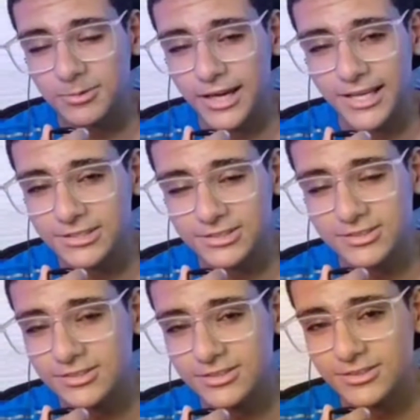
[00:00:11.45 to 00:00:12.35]

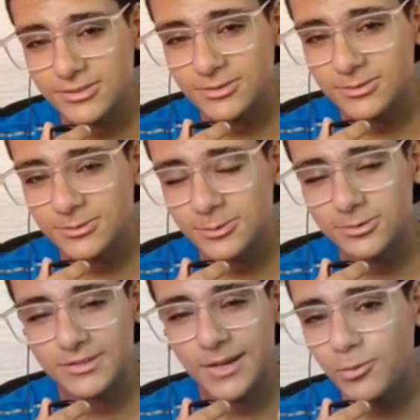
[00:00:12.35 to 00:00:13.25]
عيش
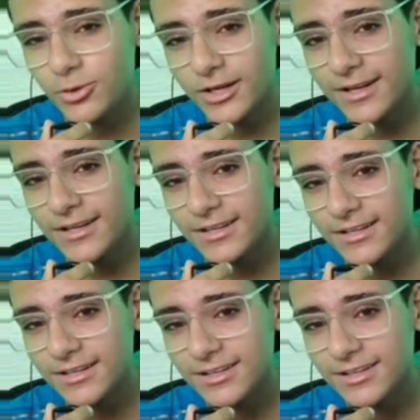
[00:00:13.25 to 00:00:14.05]
ونص ليمونه